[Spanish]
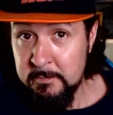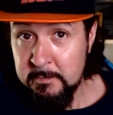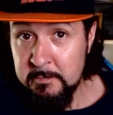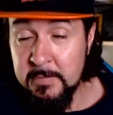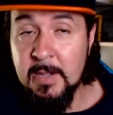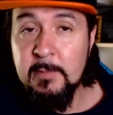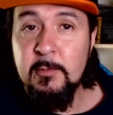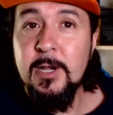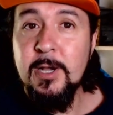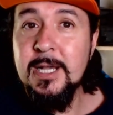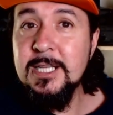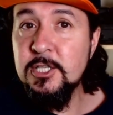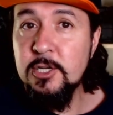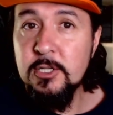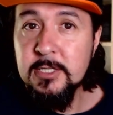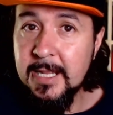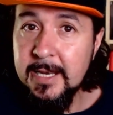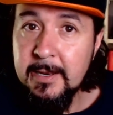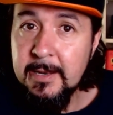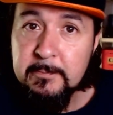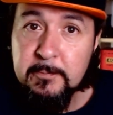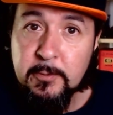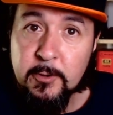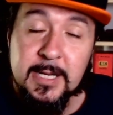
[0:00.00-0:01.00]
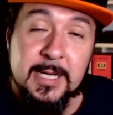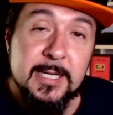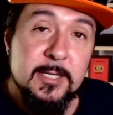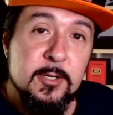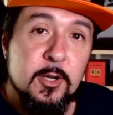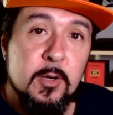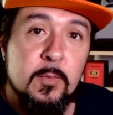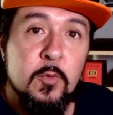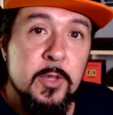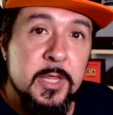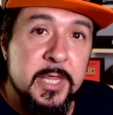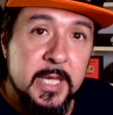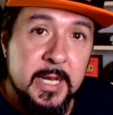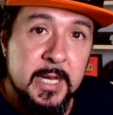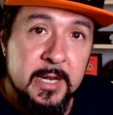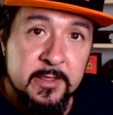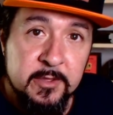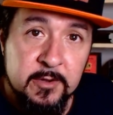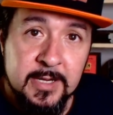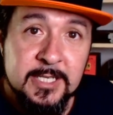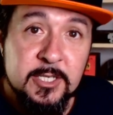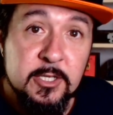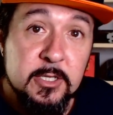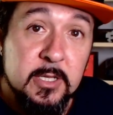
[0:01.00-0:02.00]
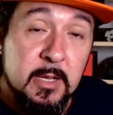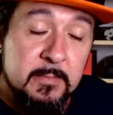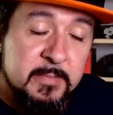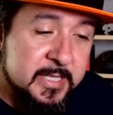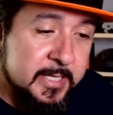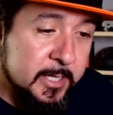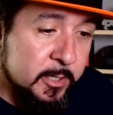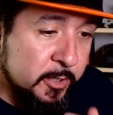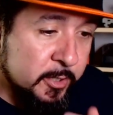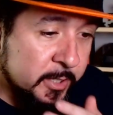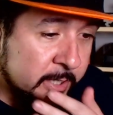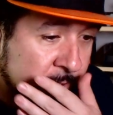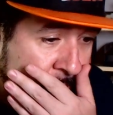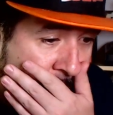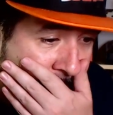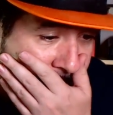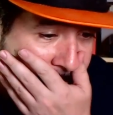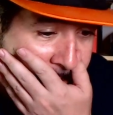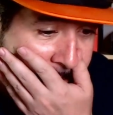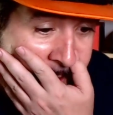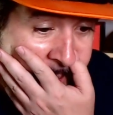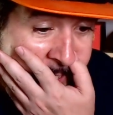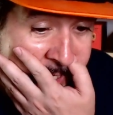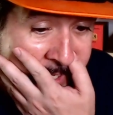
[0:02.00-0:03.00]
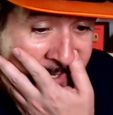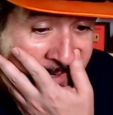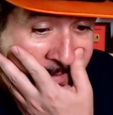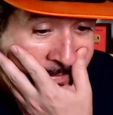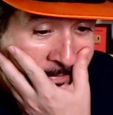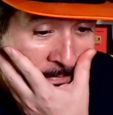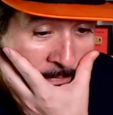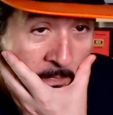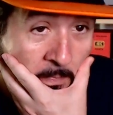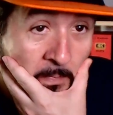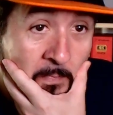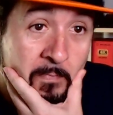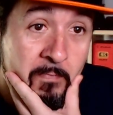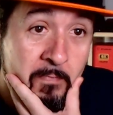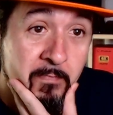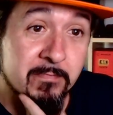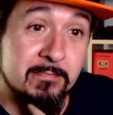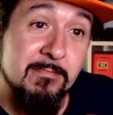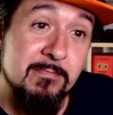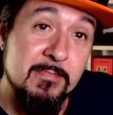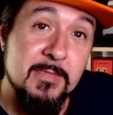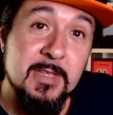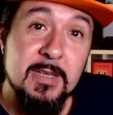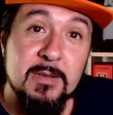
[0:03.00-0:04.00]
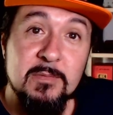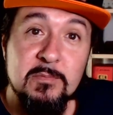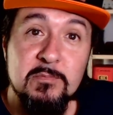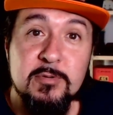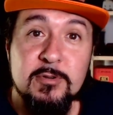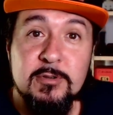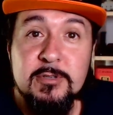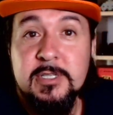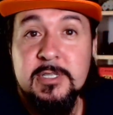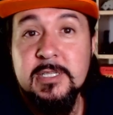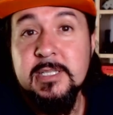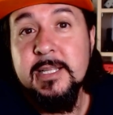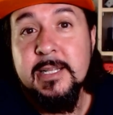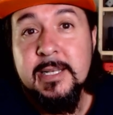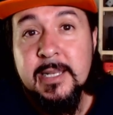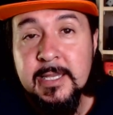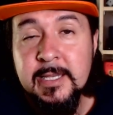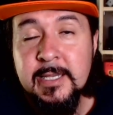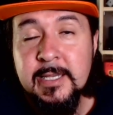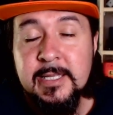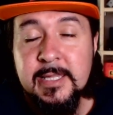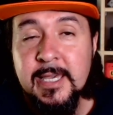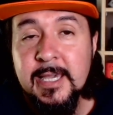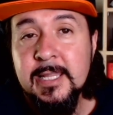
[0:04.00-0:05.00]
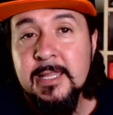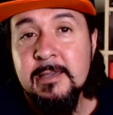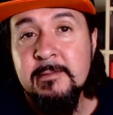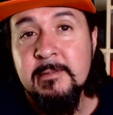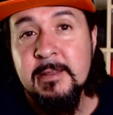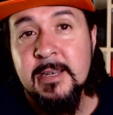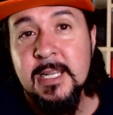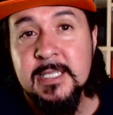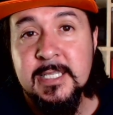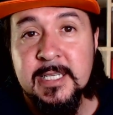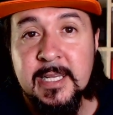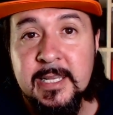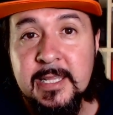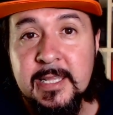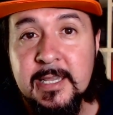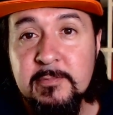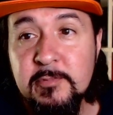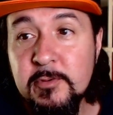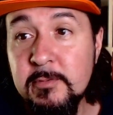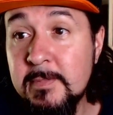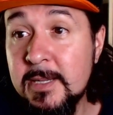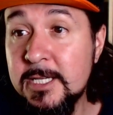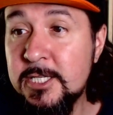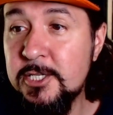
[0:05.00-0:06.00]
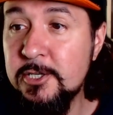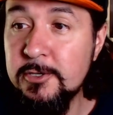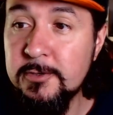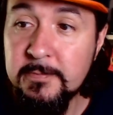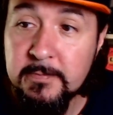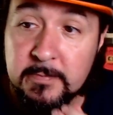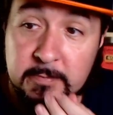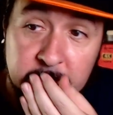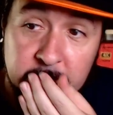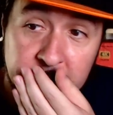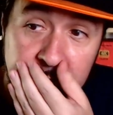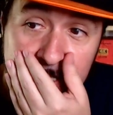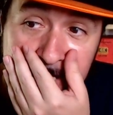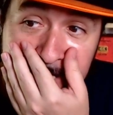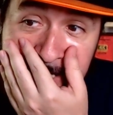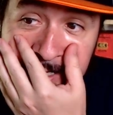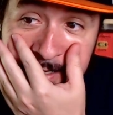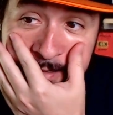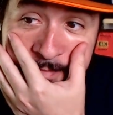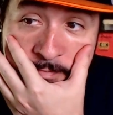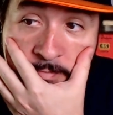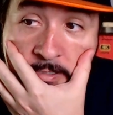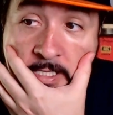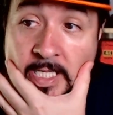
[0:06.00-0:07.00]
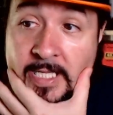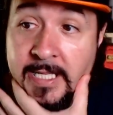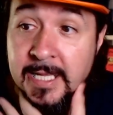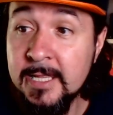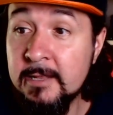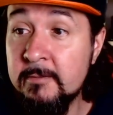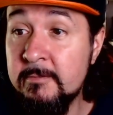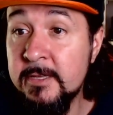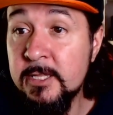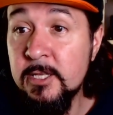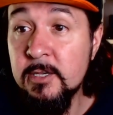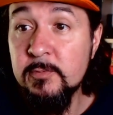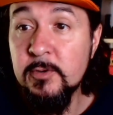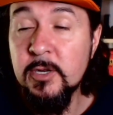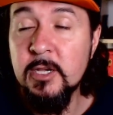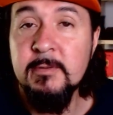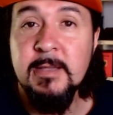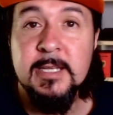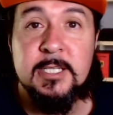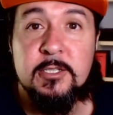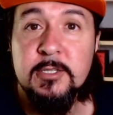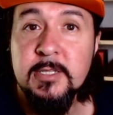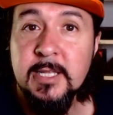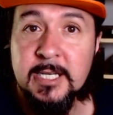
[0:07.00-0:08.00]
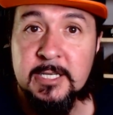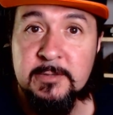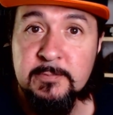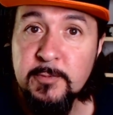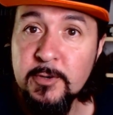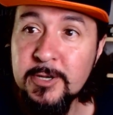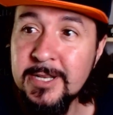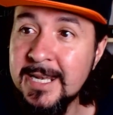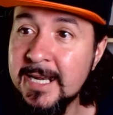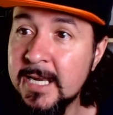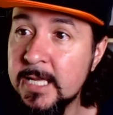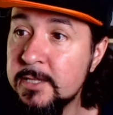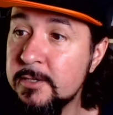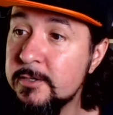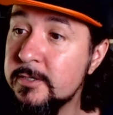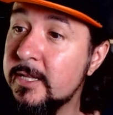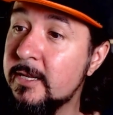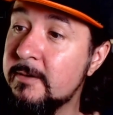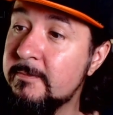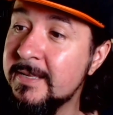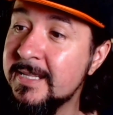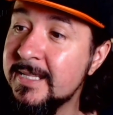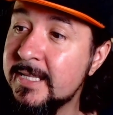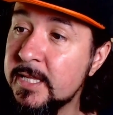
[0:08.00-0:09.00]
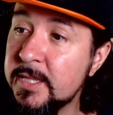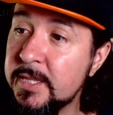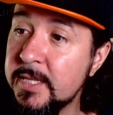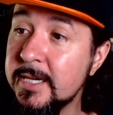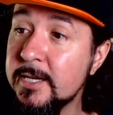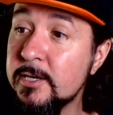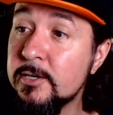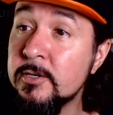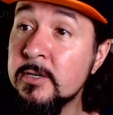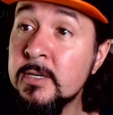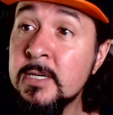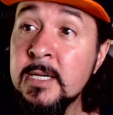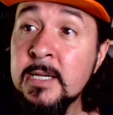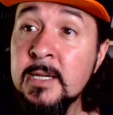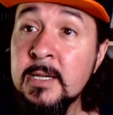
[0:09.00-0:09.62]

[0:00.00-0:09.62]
Vamos a soltar spoiler como un cerdo, eso también te lo digo. Eh, por si tenéis idea de ver la serie, pues macho, pues quitad el vídeo porque voy a soltar spoilerazos del 25.